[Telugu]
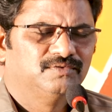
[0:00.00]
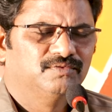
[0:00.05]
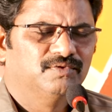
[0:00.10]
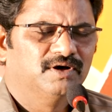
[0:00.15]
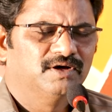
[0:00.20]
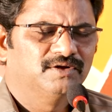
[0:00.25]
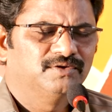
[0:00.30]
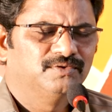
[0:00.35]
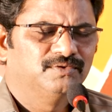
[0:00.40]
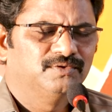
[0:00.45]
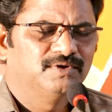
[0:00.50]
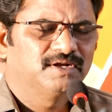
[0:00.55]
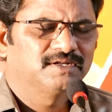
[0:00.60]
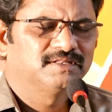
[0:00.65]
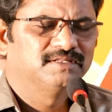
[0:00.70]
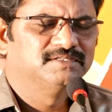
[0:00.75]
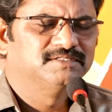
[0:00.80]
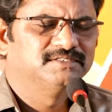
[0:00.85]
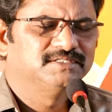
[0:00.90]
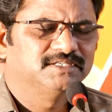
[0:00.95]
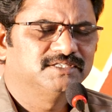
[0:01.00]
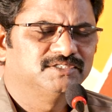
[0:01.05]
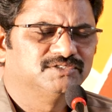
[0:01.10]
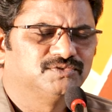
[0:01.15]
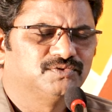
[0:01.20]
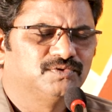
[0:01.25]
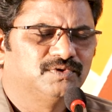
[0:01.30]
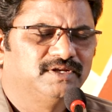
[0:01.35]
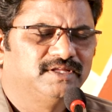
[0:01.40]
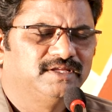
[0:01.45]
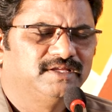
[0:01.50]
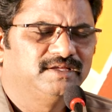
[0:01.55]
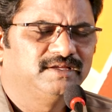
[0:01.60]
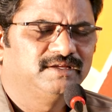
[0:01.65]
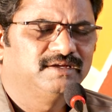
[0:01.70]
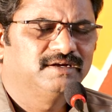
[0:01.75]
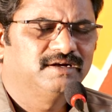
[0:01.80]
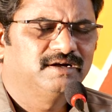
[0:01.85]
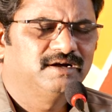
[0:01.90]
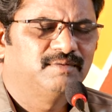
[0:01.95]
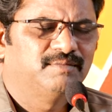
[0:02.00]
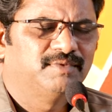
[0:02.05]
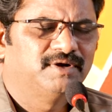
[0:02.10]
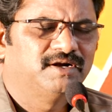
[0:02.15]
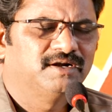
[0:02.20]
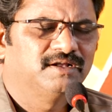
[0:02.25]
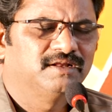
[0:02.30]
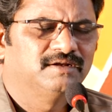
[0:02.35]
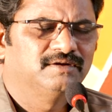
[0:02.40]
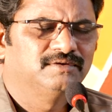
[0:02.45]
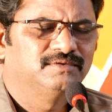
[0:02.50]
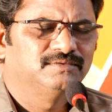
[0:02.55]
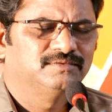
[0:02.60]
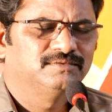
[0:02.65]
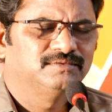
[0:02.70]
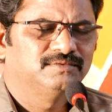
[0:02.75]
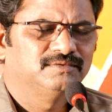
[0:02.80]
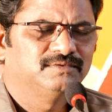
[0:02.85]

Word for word: వారు అర్థం చేసుకొని ఆ మాటలను